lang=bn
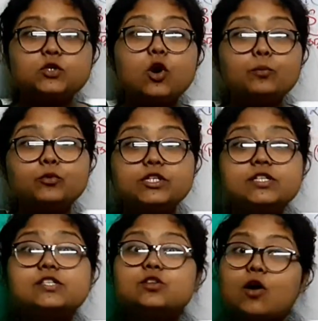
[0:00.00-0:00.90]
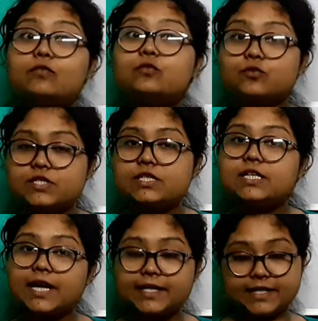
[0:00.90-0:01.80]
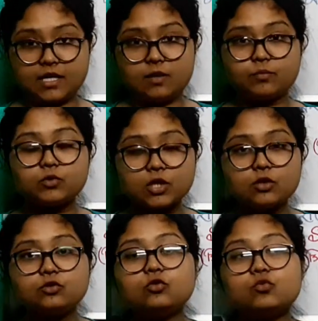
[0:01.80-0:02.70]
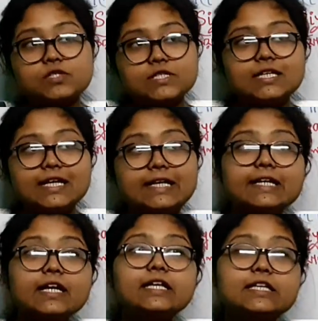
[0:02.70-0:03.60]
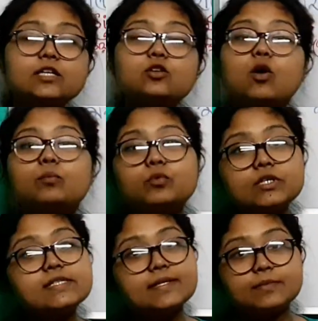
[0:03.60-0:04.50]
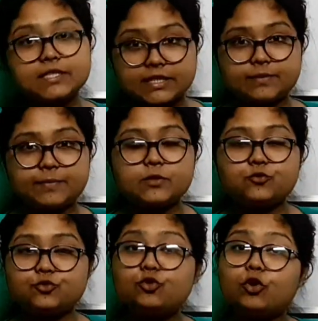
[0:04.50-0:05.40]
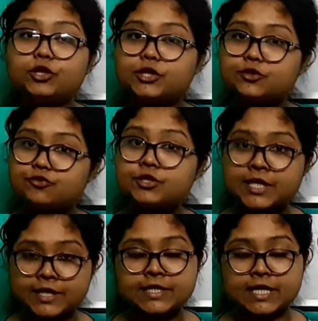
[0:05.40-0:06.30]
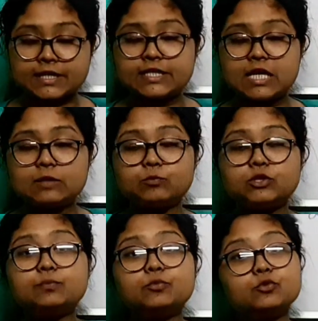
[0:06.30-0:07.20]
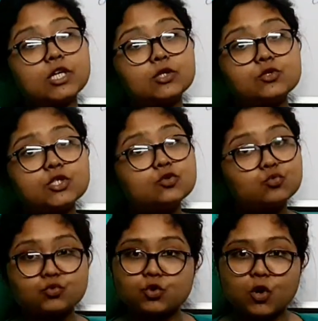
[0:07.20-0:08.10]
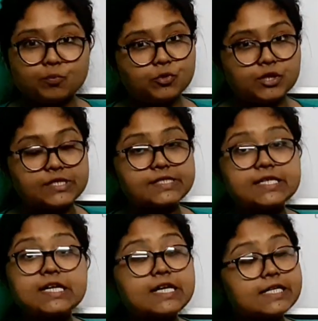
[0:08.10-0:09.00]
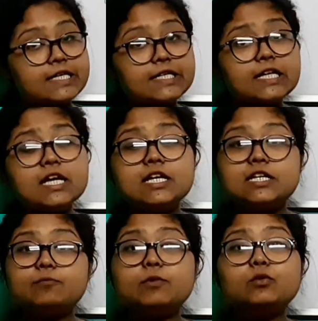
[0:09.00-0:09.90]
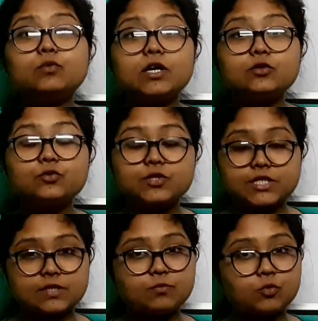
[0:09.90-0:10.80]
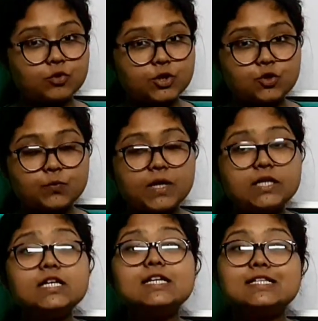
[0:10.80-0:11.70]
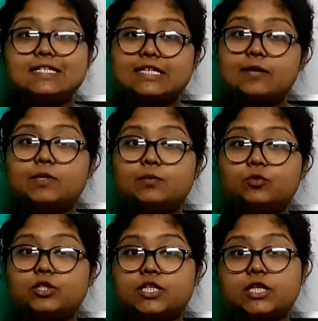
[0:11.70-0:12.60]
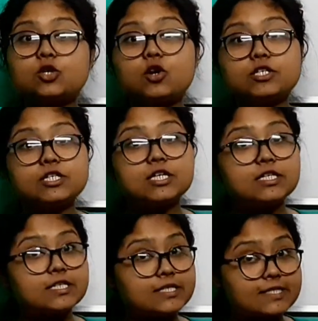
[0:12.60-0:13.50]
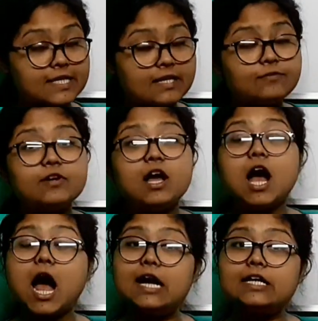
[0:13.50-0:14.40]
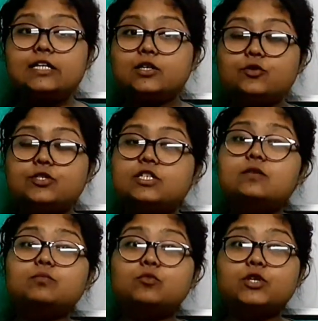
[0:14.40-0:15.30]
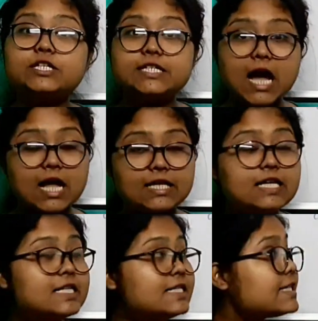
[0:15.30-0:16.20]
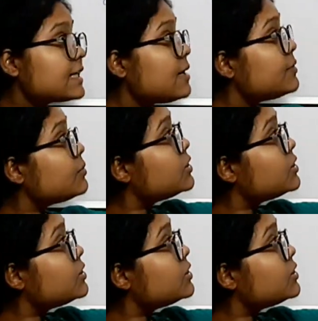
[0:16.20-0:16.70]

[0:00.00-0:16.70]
কম্পোনেন্টস অফ কোস্টাল এরিয়া প্রধানত কোস্টাল এরিয়ায় কী কী কম্পোনেন্টস আমরা দেখতে পাই যদিও অনেক কিছুই থেকে থাকে তার মধ্যে প্রধান হচ্ছে দুটো কম্পোনেন্টস কী কী নাম্বার ওয়ান হচ্ছে মহিষোপান যাকে আমরা বলে থাকি কন্টিনেন্টাল সেলফ আর একটা হচ্ছে মহি ঢাল যাকে আমরা